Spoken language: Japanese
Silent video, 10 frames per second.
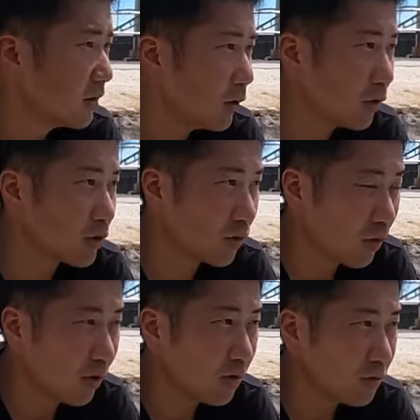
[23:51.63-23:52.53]
ことでそ
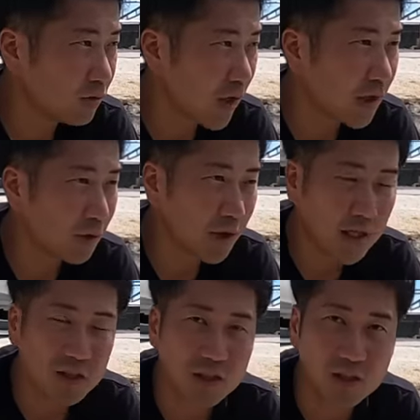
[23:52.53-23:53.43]
のうなぎの生
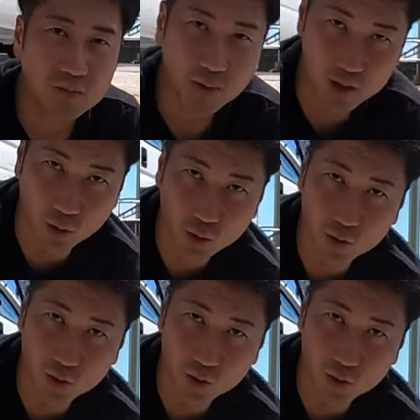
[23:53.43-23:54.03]
かし場所